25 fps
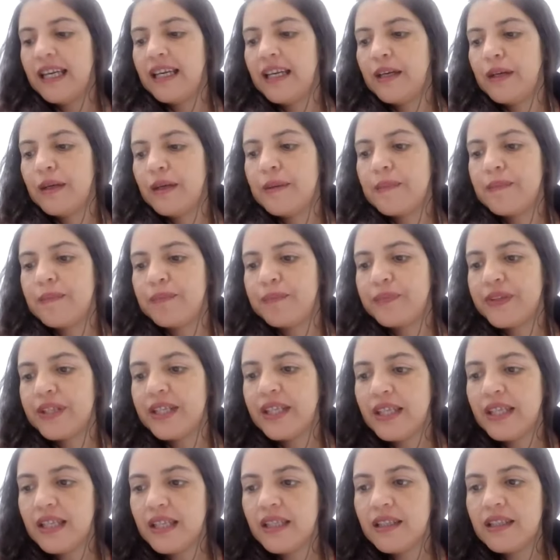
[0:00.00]
Eh,
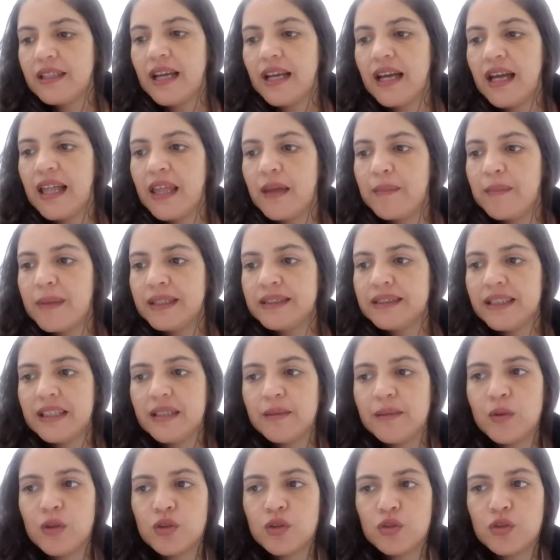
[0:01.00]
y además
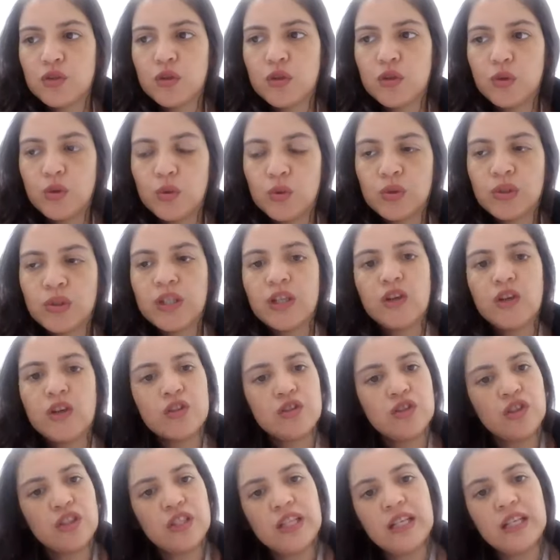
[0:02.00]
tenemos un
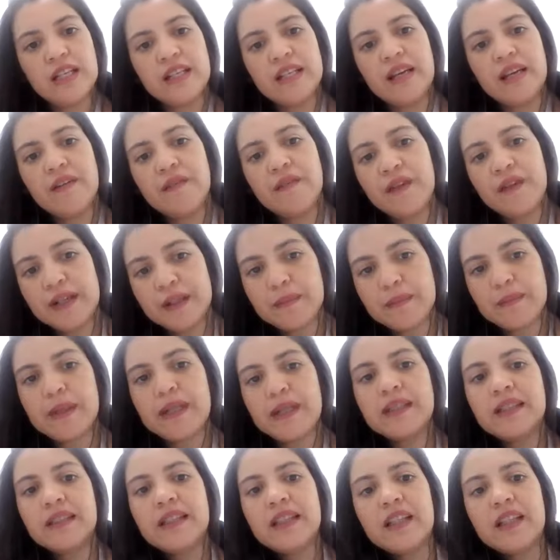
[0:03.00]
negocio en el área
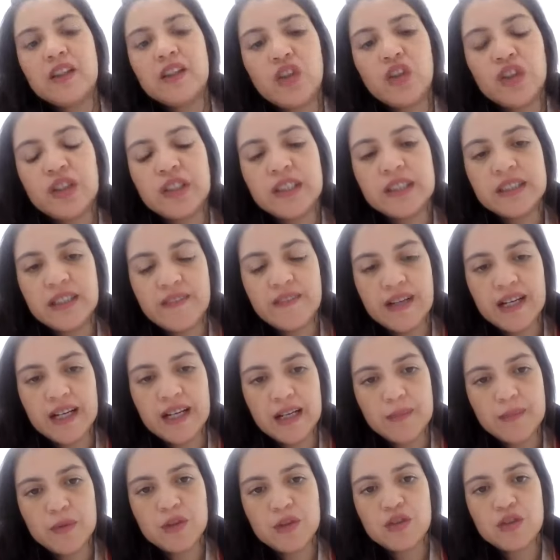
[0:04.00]
farma, donde
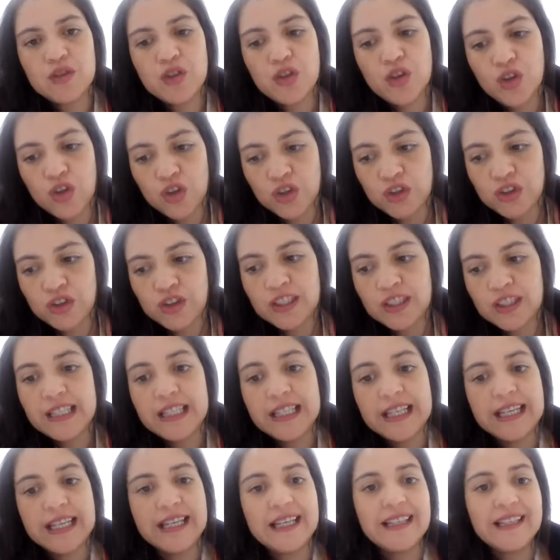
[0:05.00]
trabajamos con
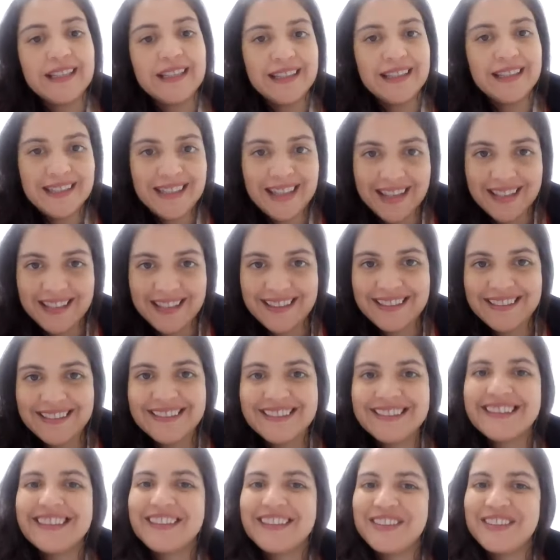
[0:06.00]
el quillay,
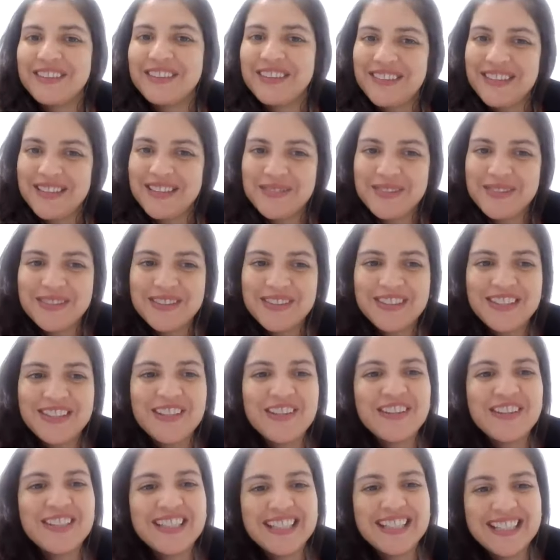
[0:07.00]
que no te había
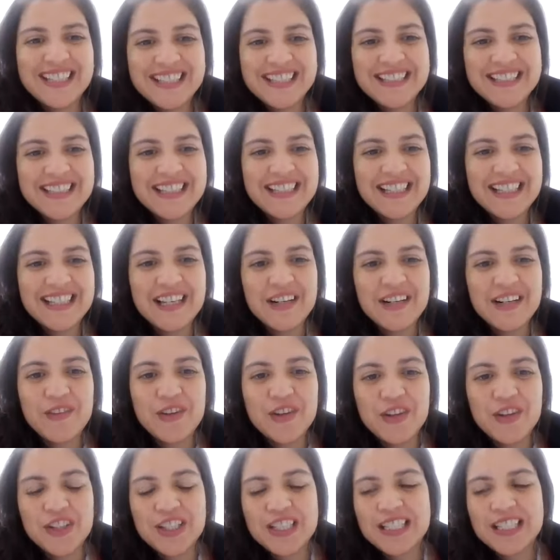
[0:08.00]
mencionado que ese es el
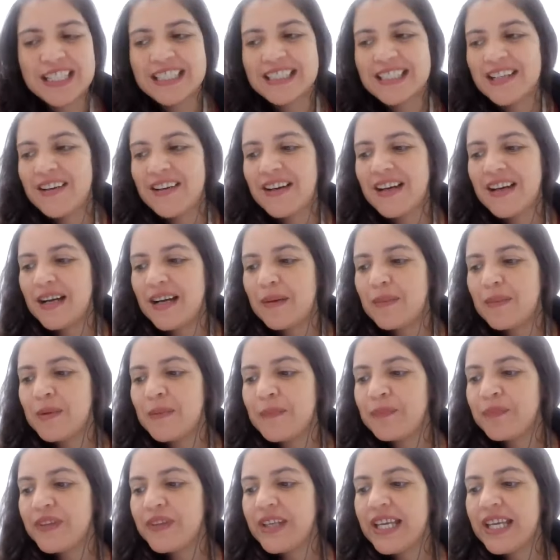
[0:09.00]
árbol con el que
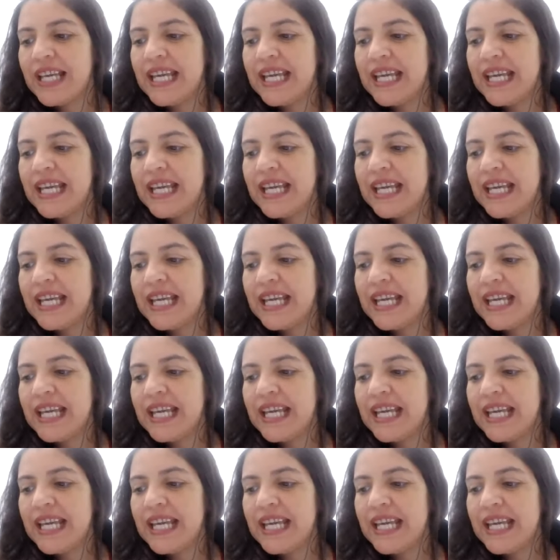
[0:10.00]
trabajamos,